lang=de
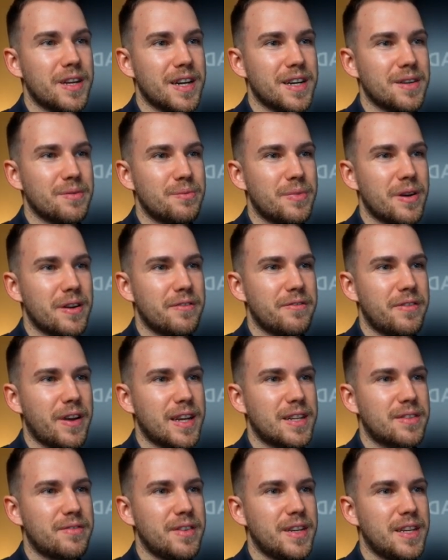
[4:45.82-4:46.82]
ja,
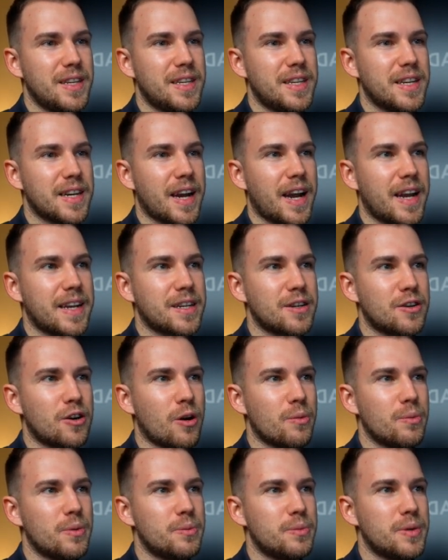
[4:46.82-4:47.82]
perfekt, wie ich hier
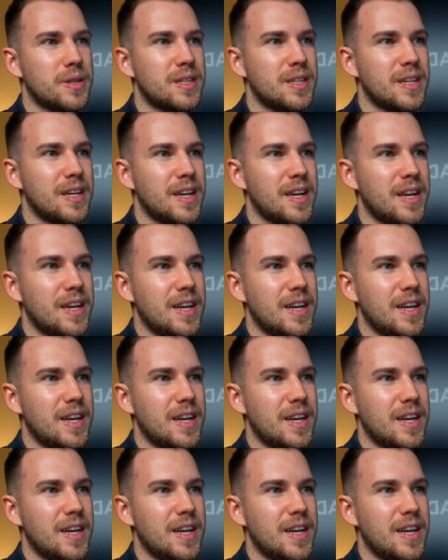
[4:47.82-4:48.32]
reingekommen bin,